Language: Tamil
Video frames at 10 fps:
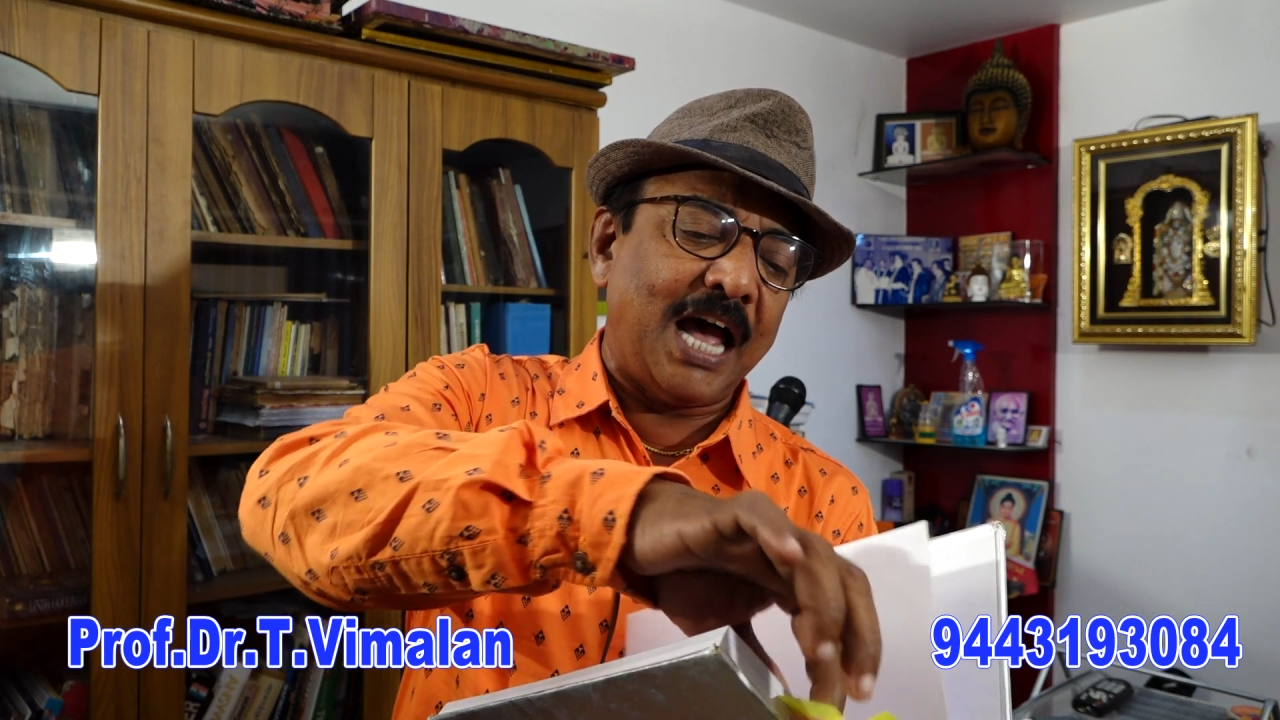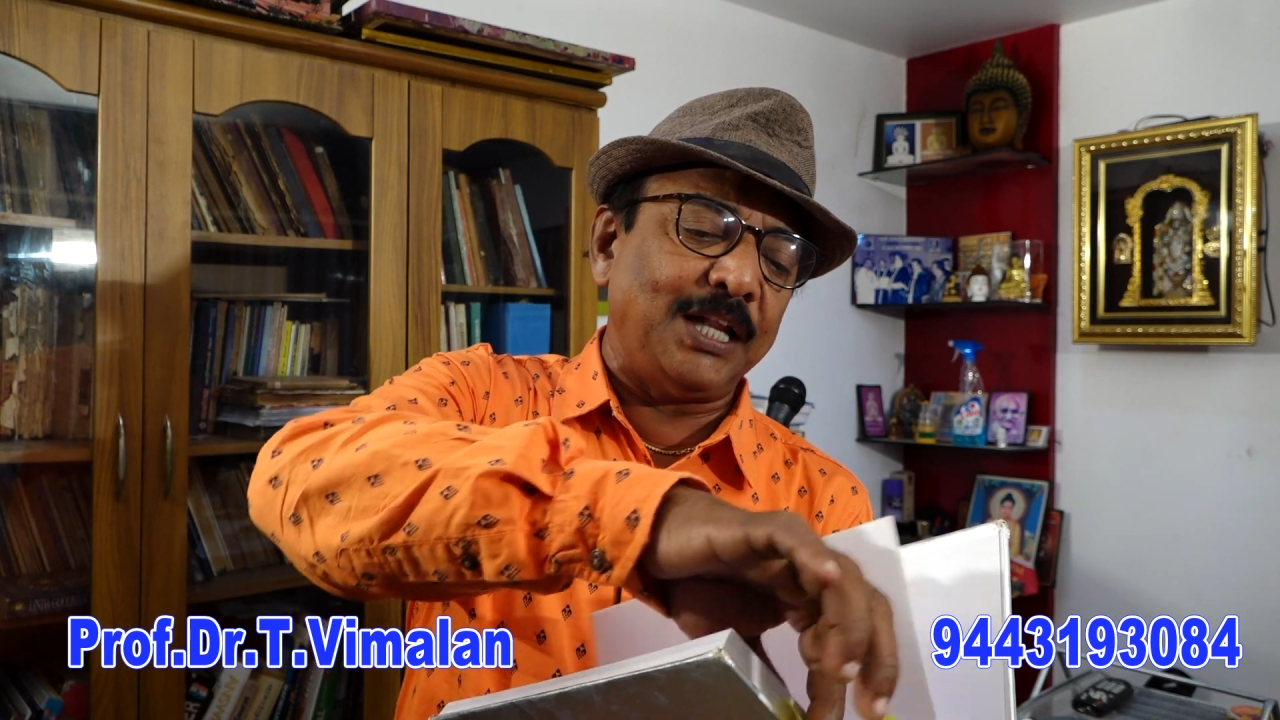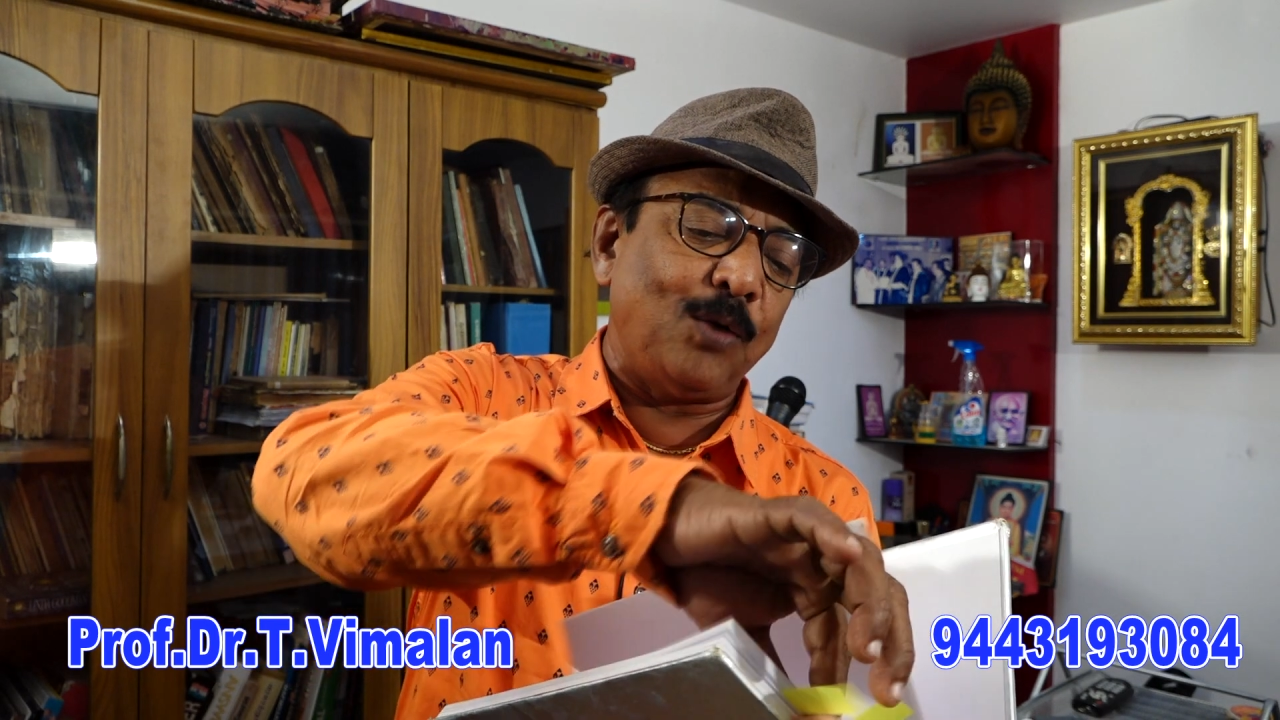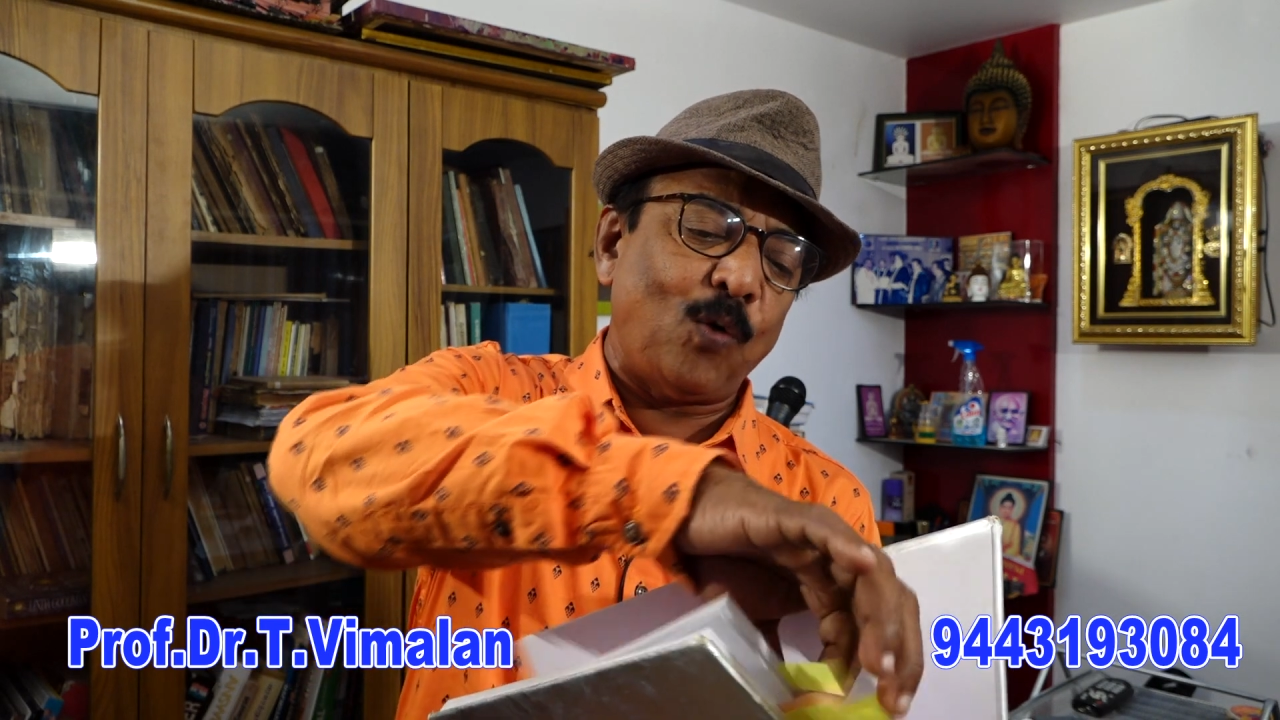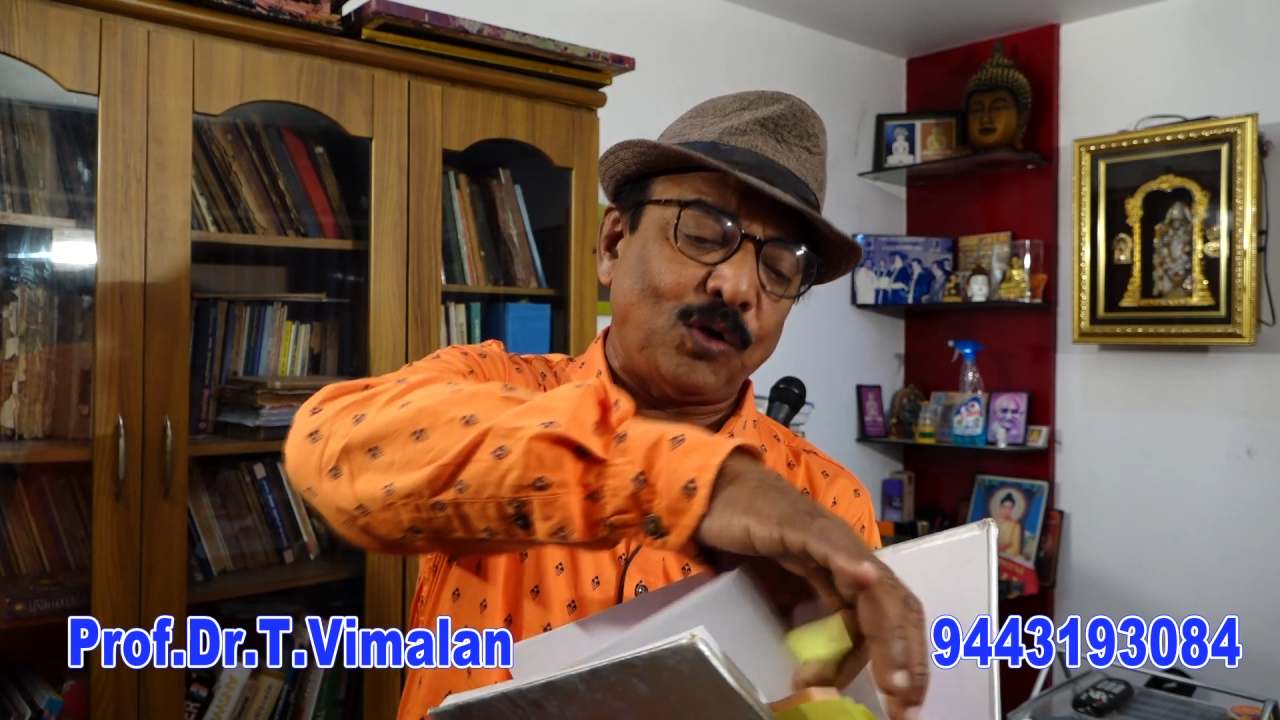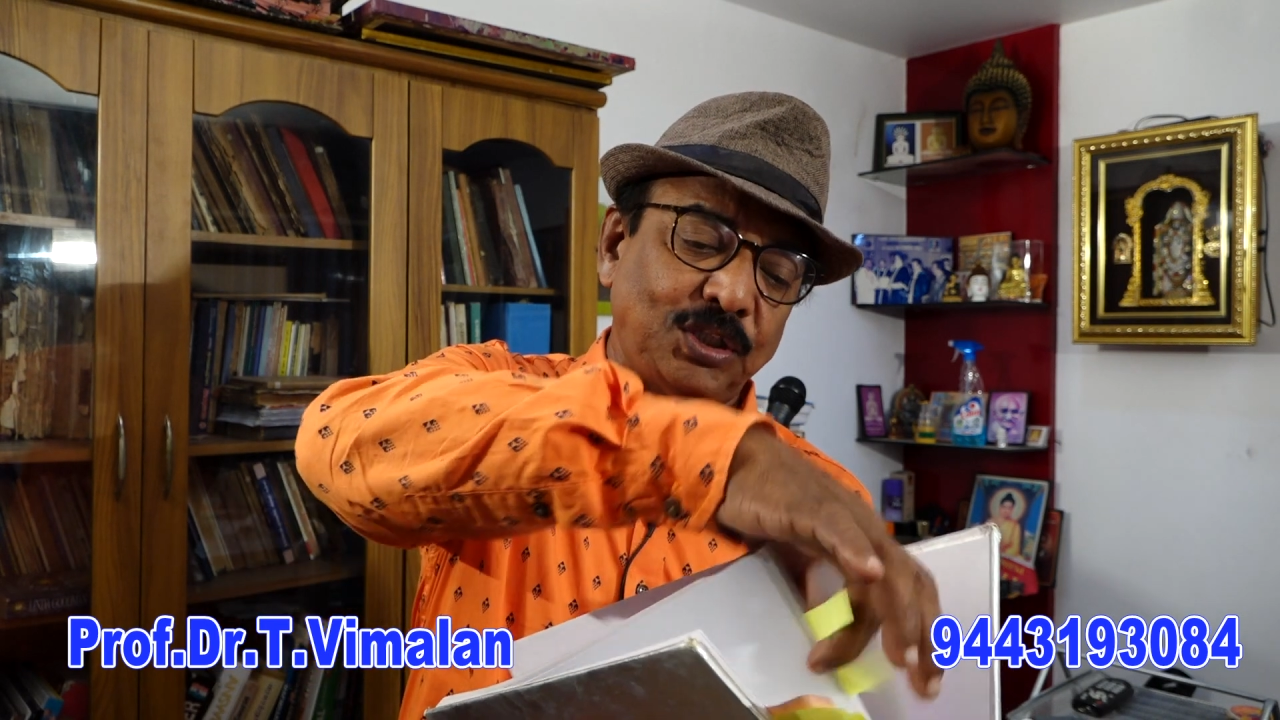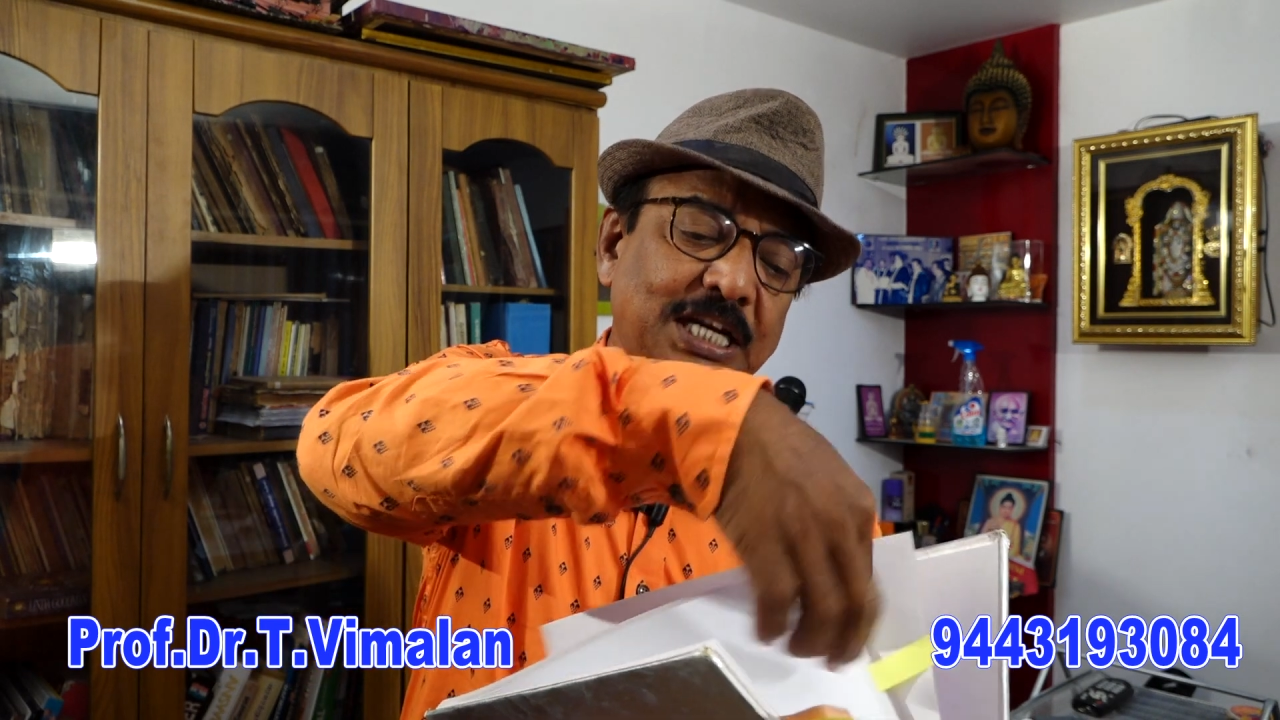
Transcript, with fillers: அதில் ஒரு